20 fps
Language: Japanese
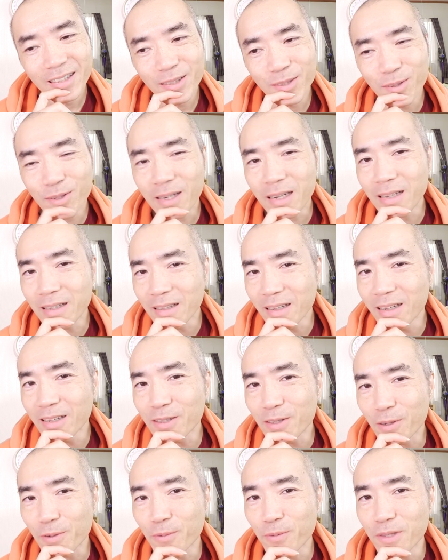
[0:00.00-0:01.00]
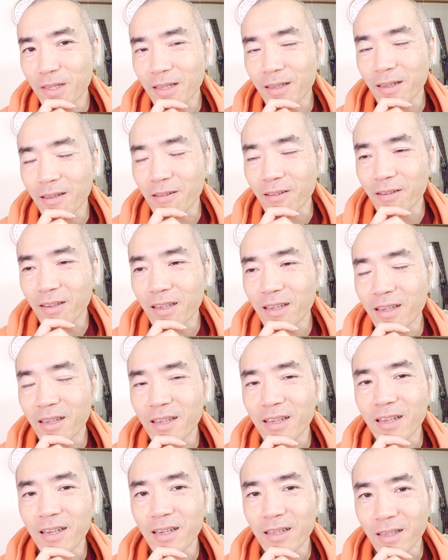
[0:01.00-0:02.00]
どうかなとか思ってたけど
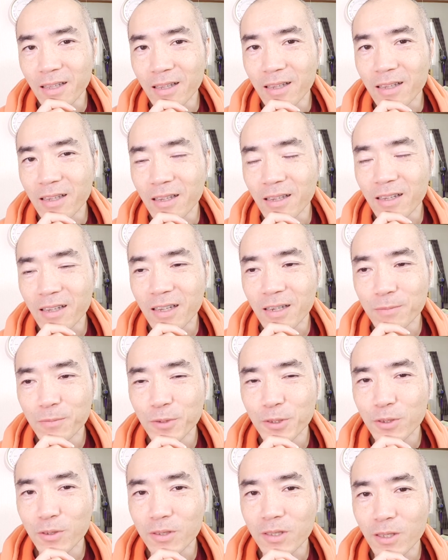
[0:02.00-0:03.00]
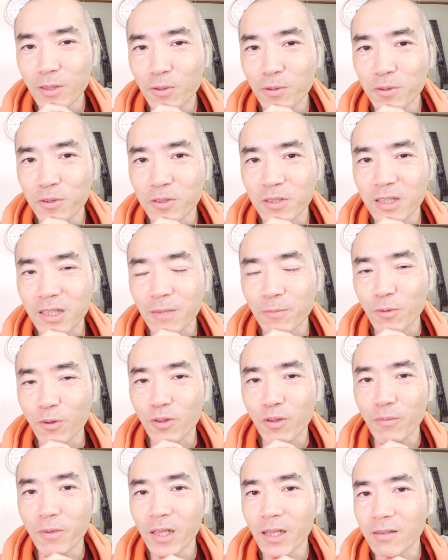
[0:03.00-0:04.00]
結果ね結果無調整豆乳しかも
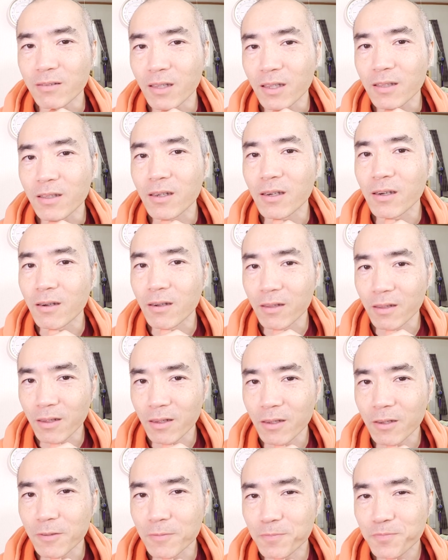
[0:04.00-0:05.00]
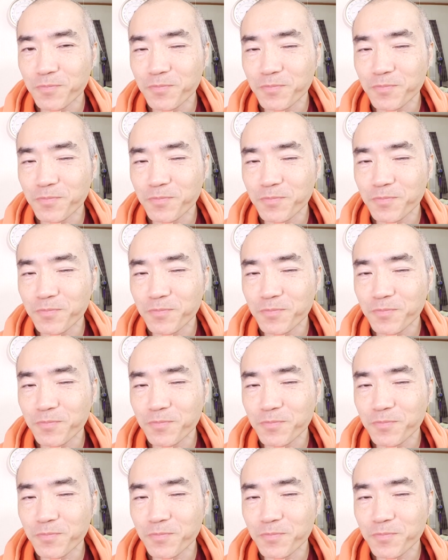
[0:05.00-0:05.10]
う飲まなくなったからね